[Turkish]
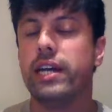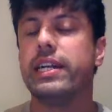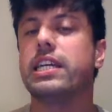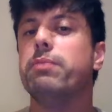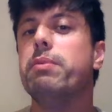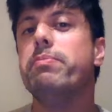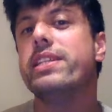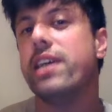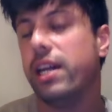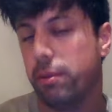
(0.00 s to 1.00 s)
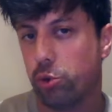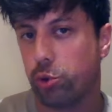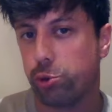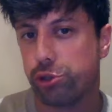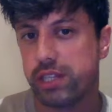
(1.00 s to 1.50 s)
Rakibin bir tane
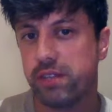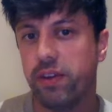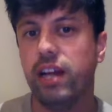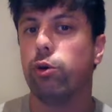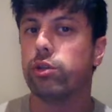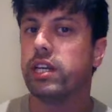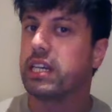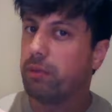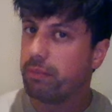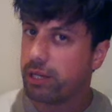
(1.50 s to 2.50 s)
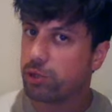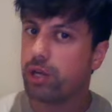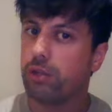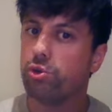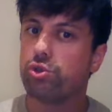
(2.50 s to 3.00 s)
büyük ustası var. O da
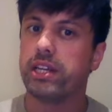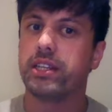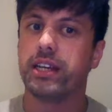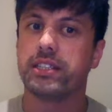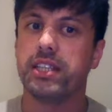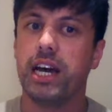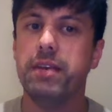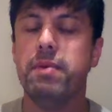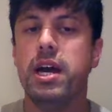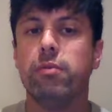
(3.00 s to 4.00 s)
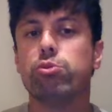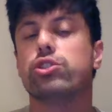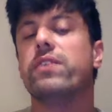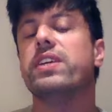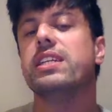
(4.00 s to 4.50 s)
2553 reytinge sahip.
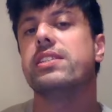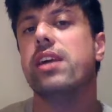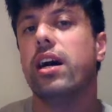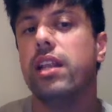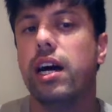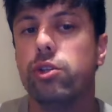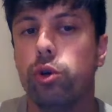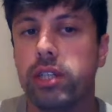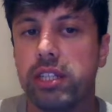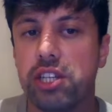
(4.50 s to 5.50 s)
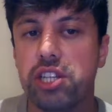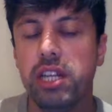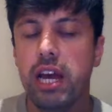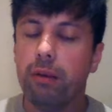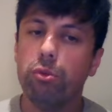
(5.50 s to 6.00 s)
Mustafa da siyahlarda oynadığı
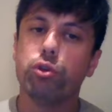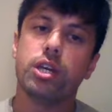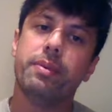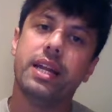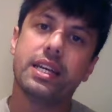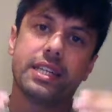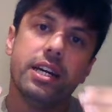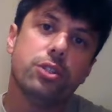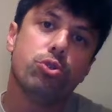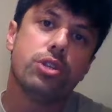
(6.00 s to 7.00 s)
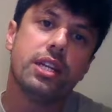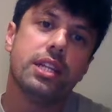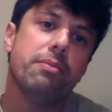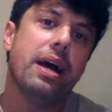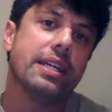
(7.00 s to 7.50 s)
için muhtemelen kağıt
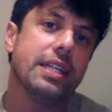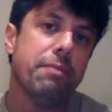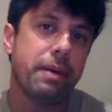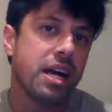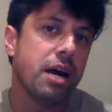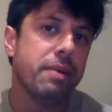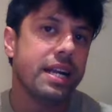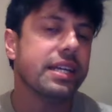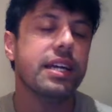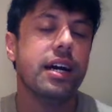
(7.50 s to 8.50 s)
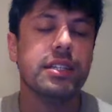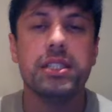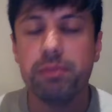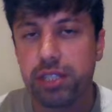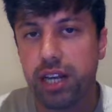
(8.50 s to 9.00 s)
üzerinde belki de beraberlik
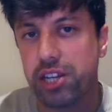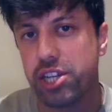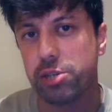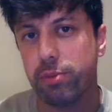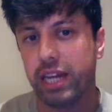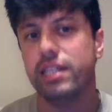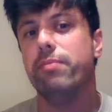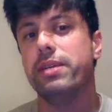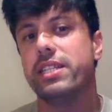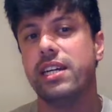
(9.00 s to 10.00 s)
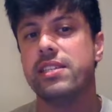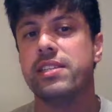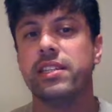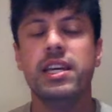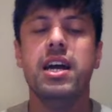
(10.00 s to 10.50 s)
yazdığımız karşılaşmalardan bir
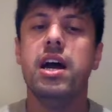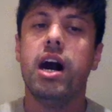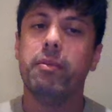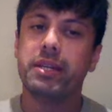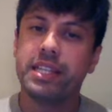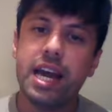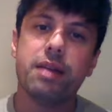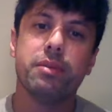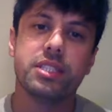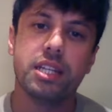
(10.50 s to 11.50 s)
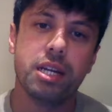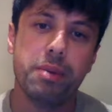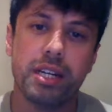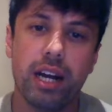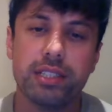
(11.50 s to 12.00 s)
tanesiydi. Ama diğer masalara
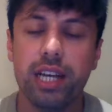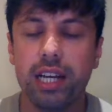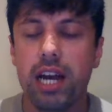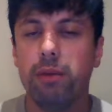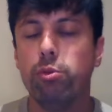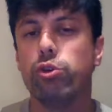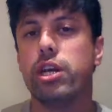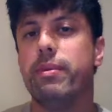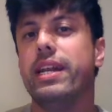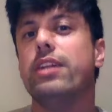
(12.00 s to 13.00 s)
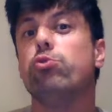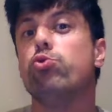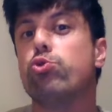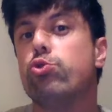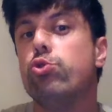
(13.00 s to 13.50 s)
bakarsak muhtemelen
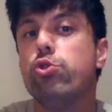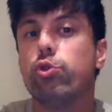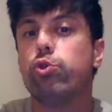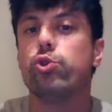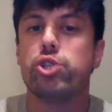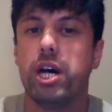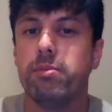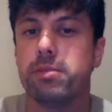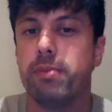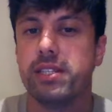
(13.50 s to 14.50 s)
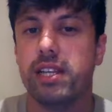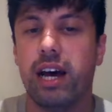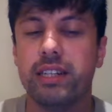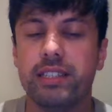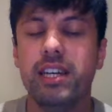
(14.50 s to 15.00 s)
üstünlük kuracağımız
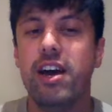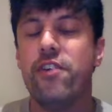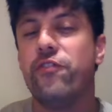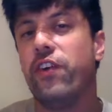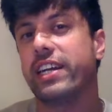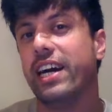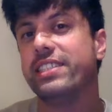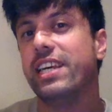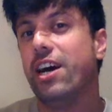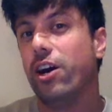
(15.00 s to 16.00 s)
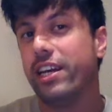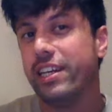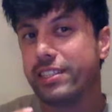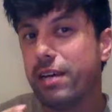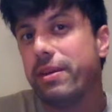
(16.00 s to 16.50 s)
masalardı. Fakat
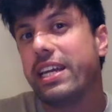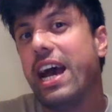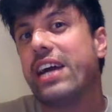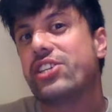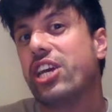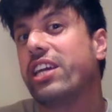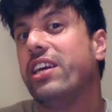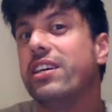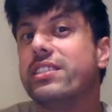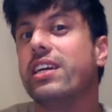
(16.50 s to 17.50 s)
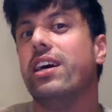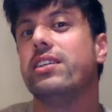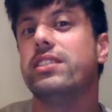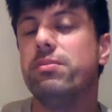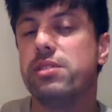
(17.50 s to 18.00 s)
e, tabii ki her şey kağıtta
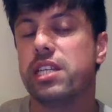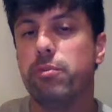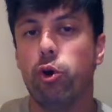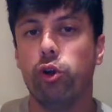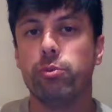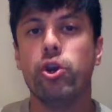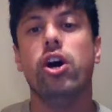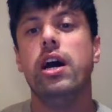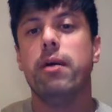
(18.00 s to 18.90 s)
yazdığımız gibi olmuyor.